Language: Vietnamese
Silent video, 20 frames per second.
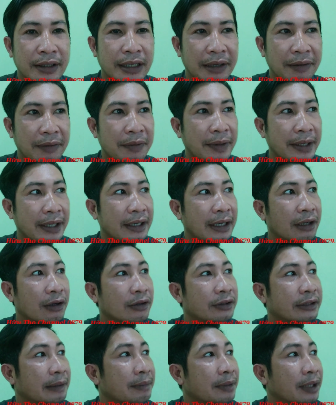thì quý vị thì
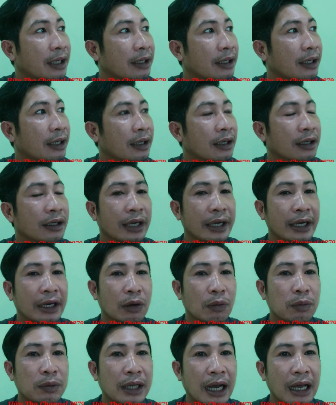có xem kênh á
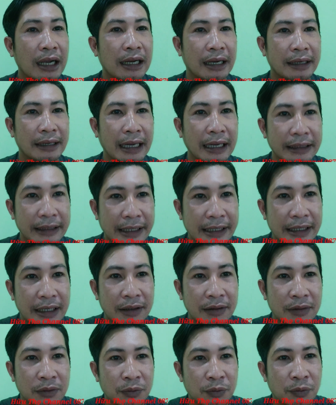thì cũng nhớ là đăng ký
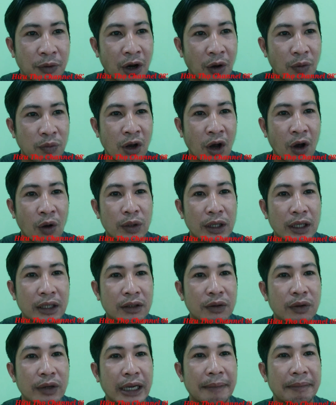kênh và ủng hộ
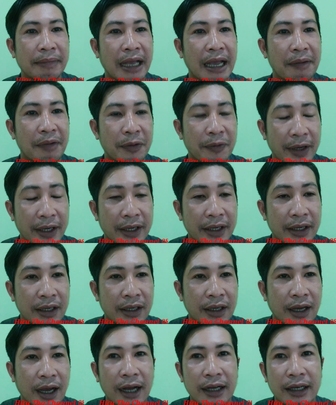kênh của em nghe quý vị
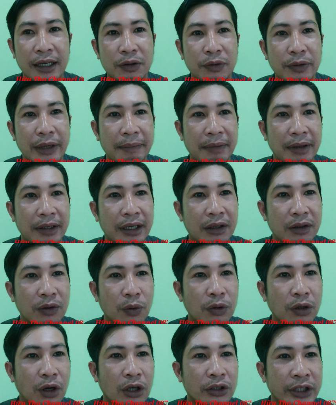à, kênh của em là kênh
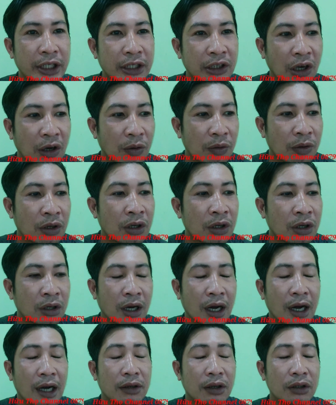hữu thọ channel
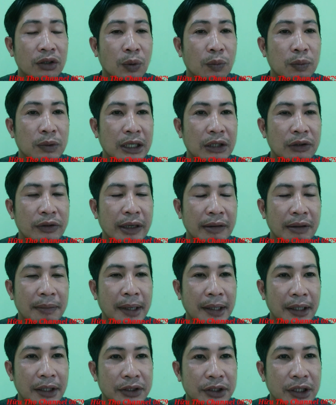à, nói chung kênh của em nó
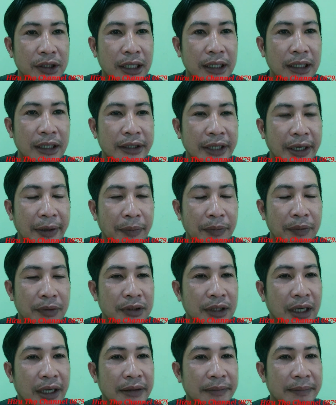mất đề xuất rất là nhiều
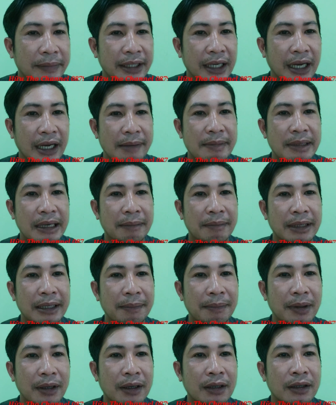nên bây giờ em làm
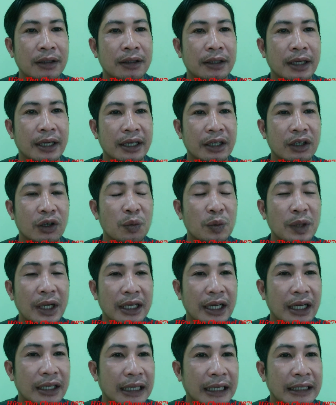clip á thì cũng
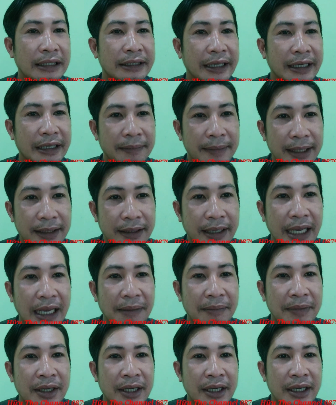rất ít anh chị biết tới
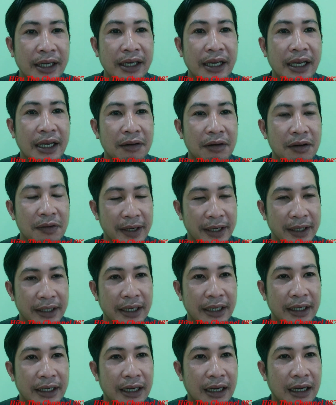em thì quý vị
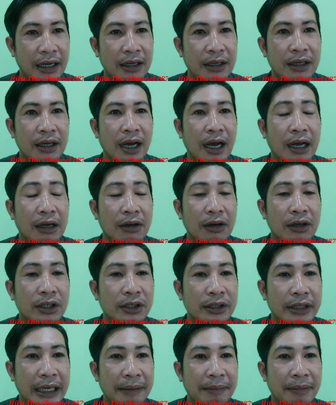thì à, à, có
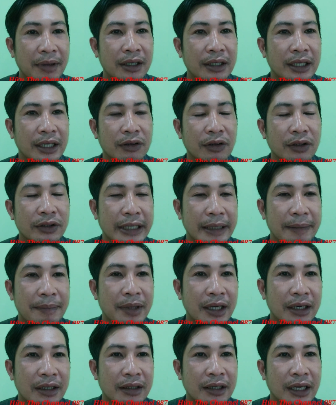thương em á thì có
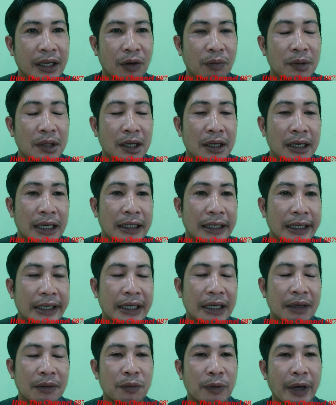xem kênh thì cũng nhớ đăng ký
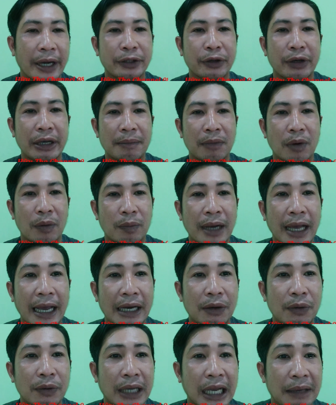kênh và cho em một
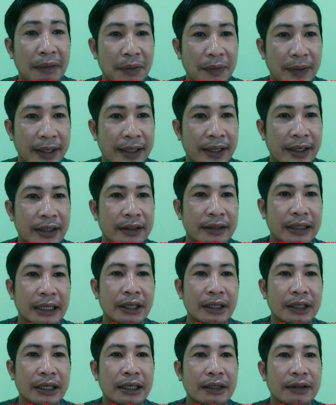like luôn nha quý vị để
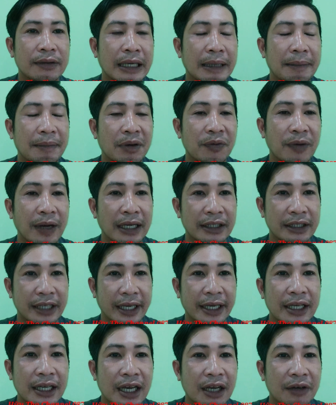cho kênh của em nó phát
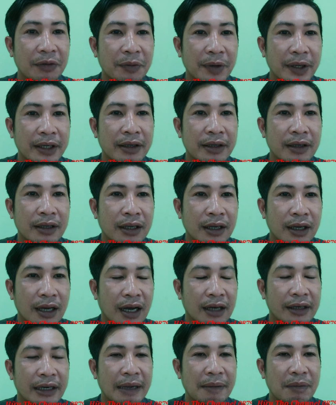triển hơn quý vị
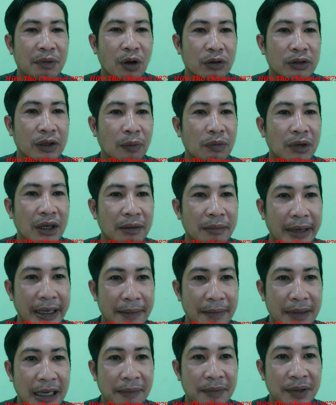À, để em còn động lực mà
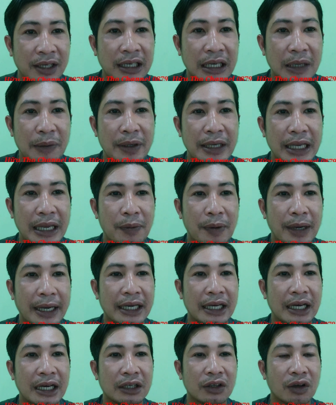em làm những cái video
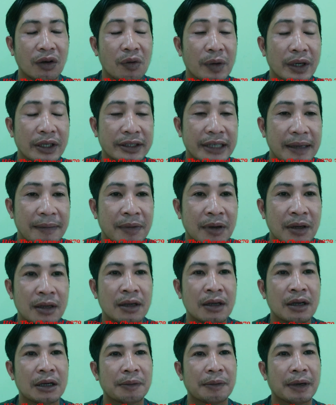hay hơn cho quý vị xem
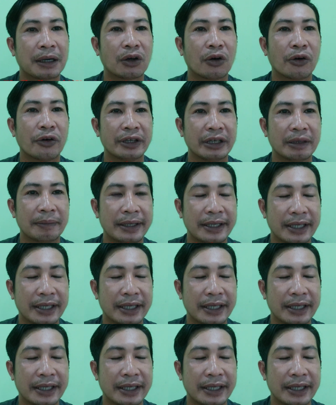và thôi thì